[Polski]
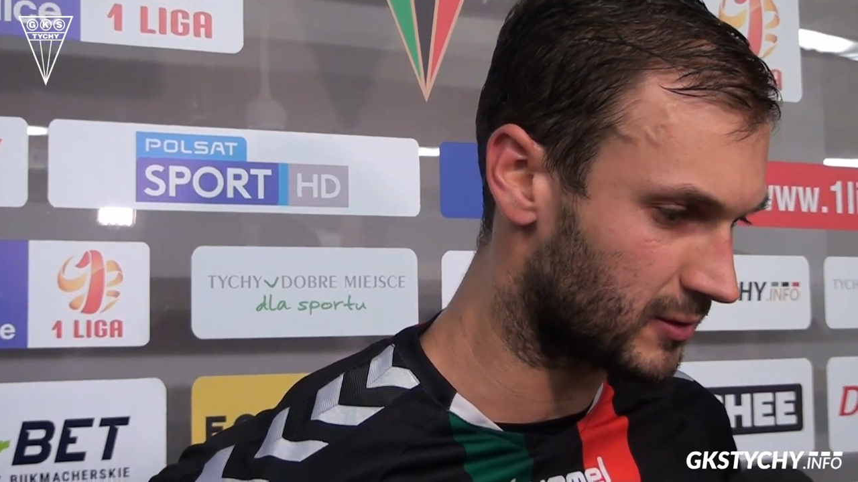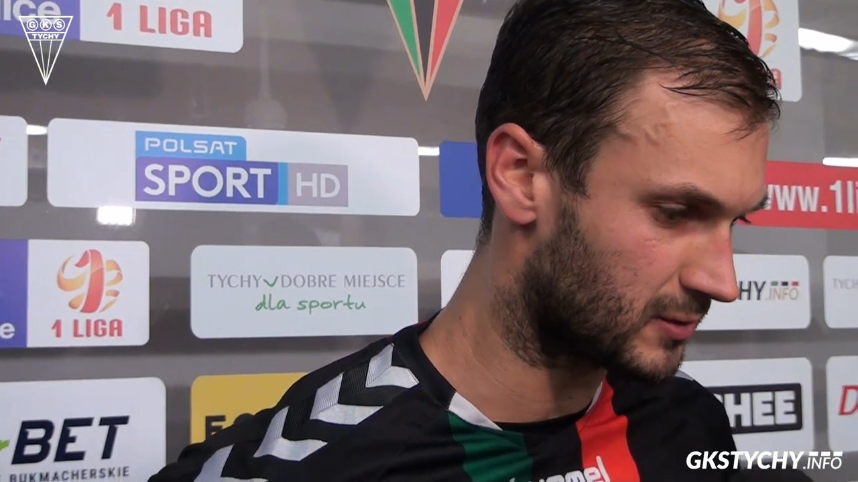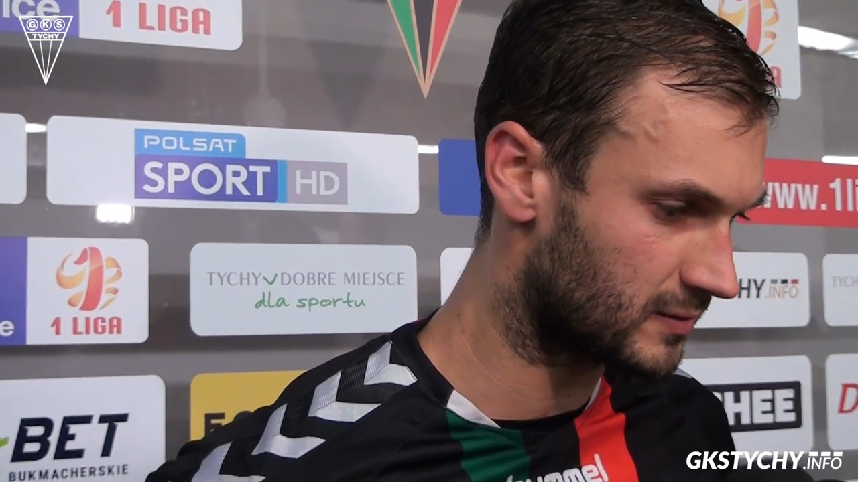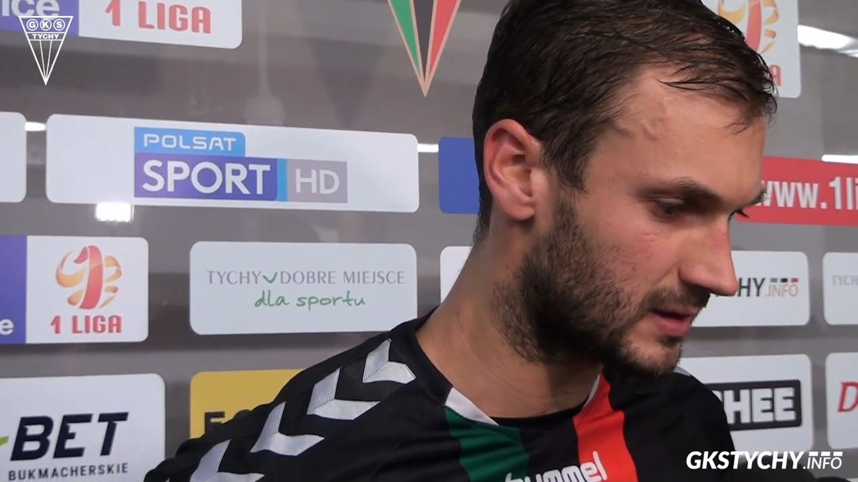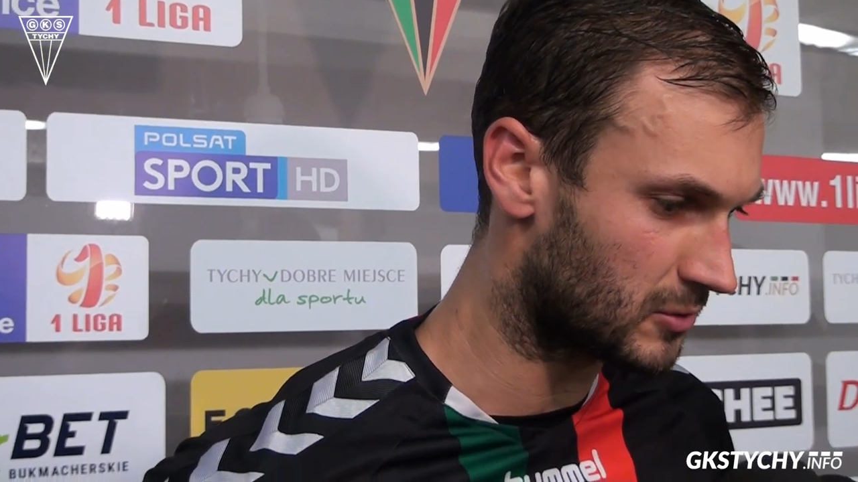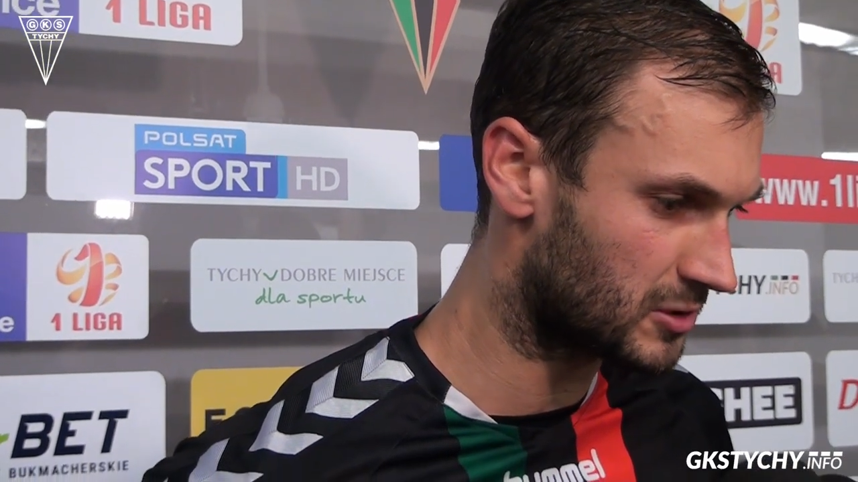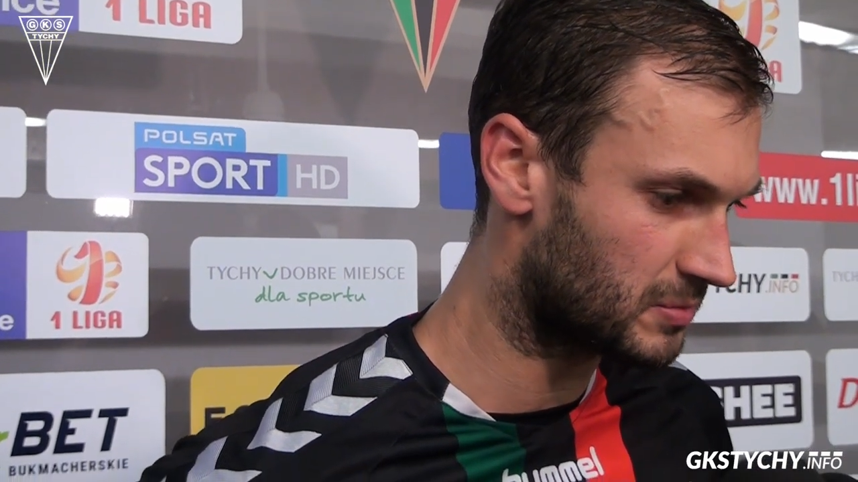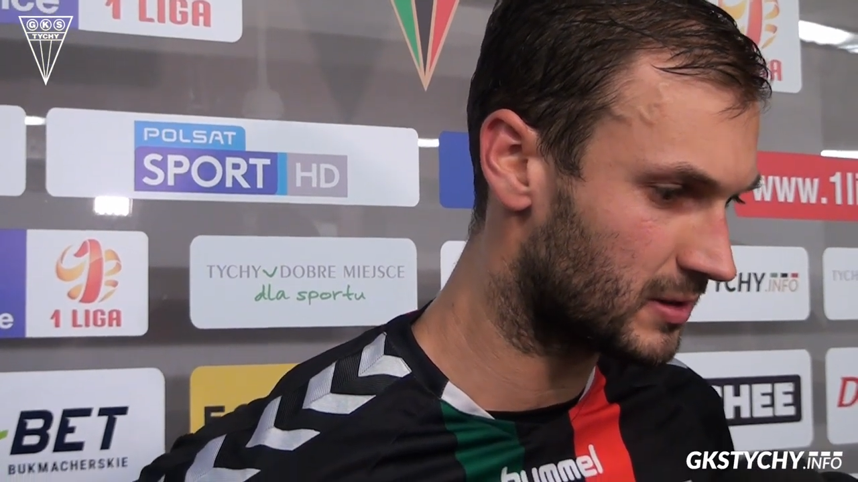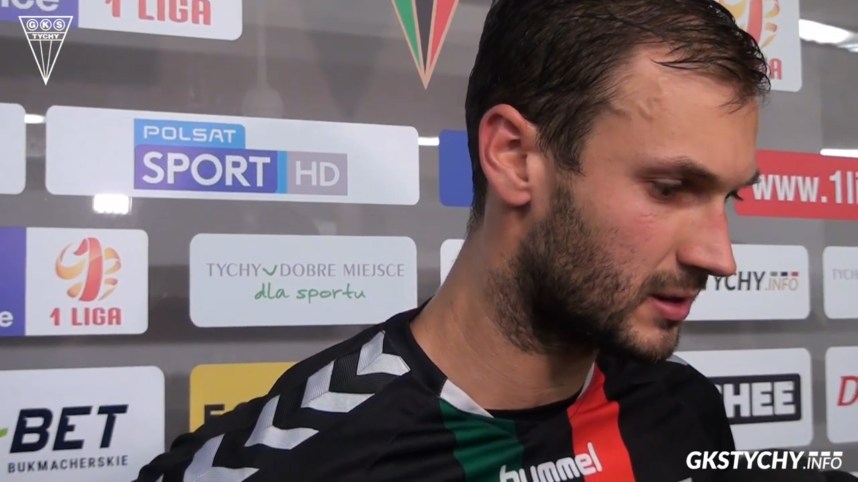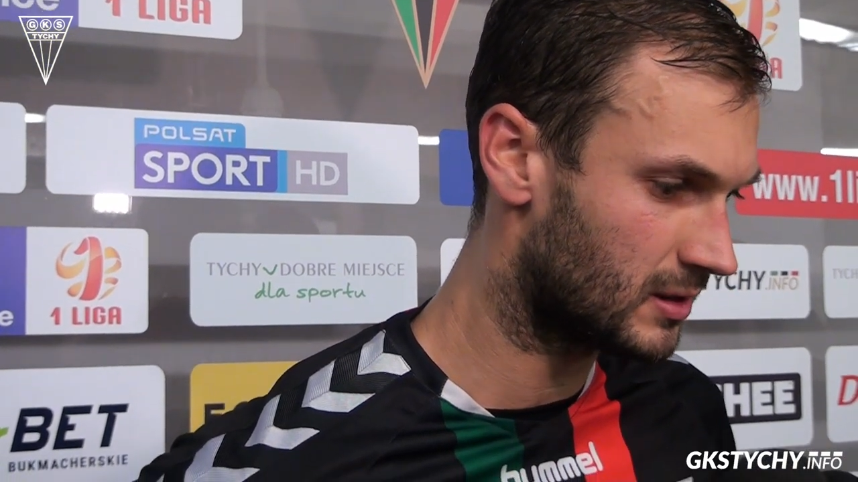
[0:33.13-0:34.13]
W końcówce
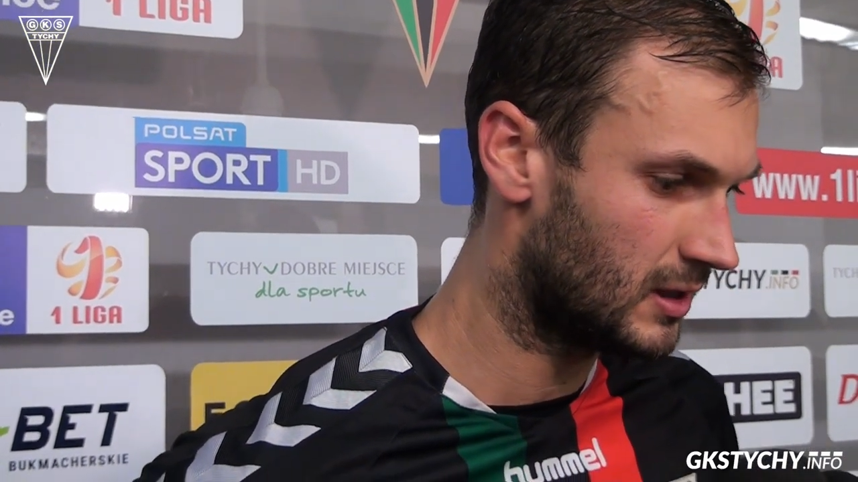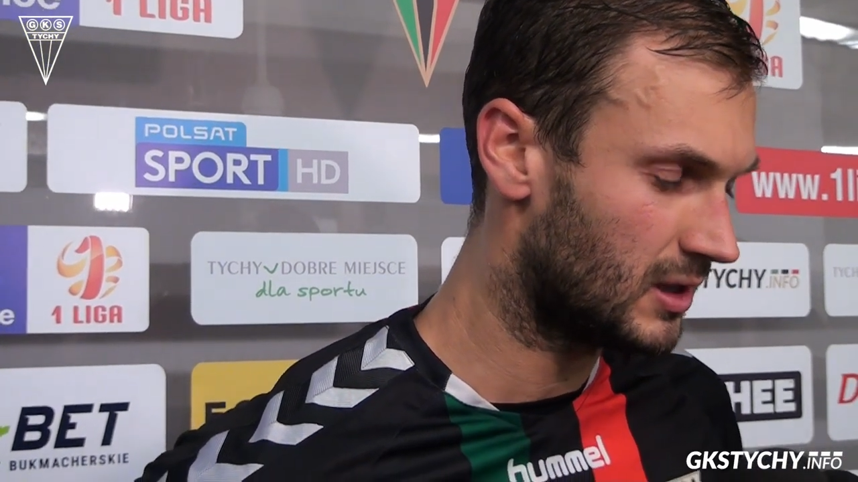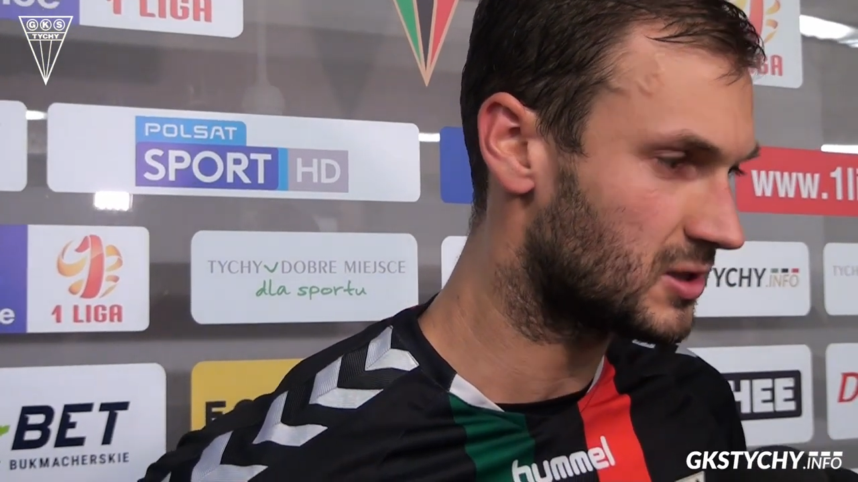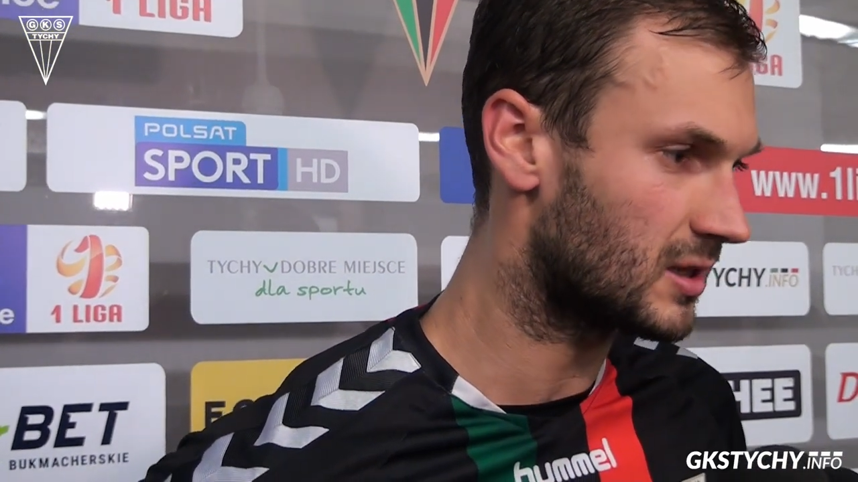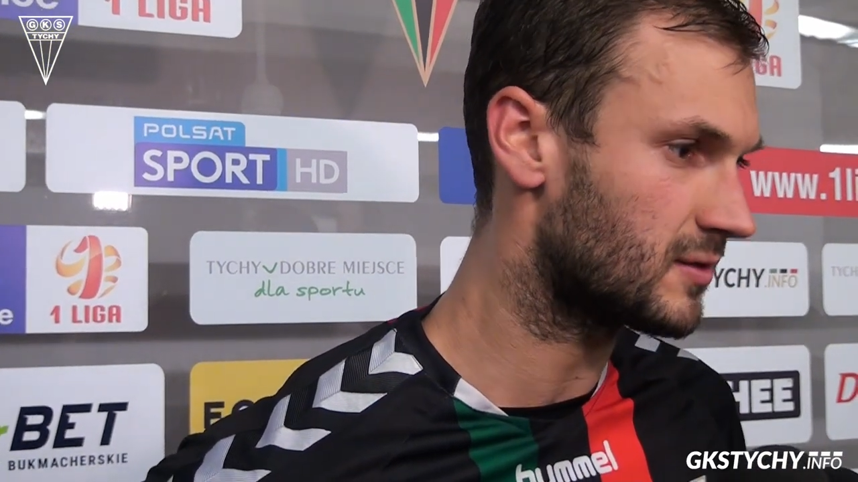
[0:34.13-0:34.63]
mogliśmy szaleć